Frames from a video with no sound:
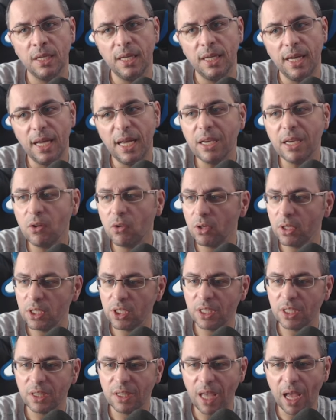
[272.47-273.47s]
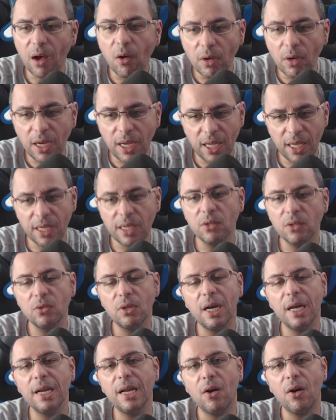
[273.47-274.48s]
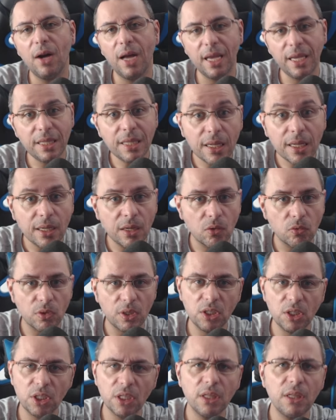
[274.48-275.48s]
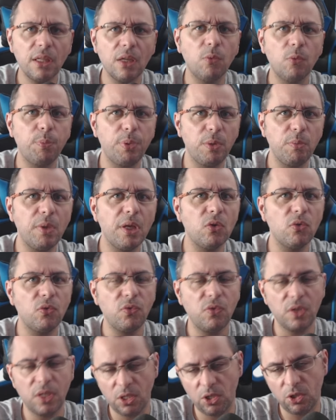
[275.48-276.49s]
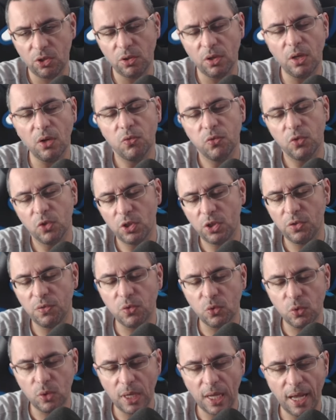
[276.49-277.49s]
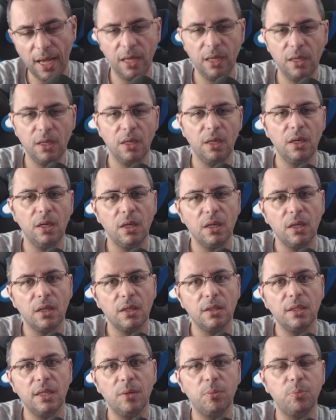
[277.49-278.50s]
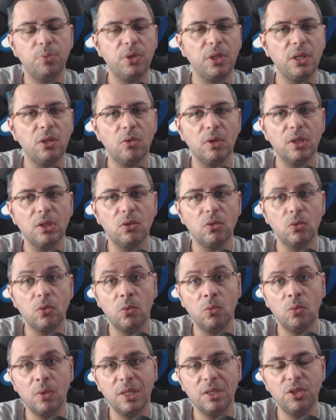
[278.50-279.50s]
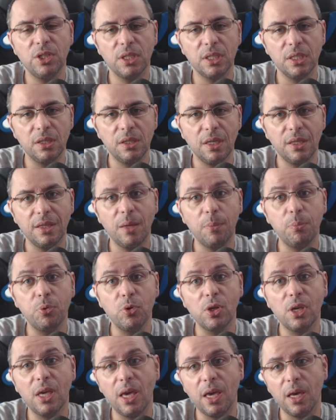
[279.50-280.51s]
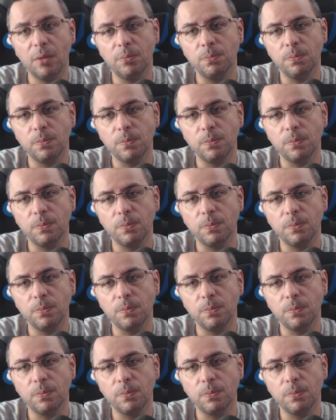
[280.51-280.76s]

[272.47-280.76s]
Aí, Coja, dá o link do canal. Ainda não, deixa ter o primeiro vídeo, eu vou divulgar né? Por enquanto não adianta, até porque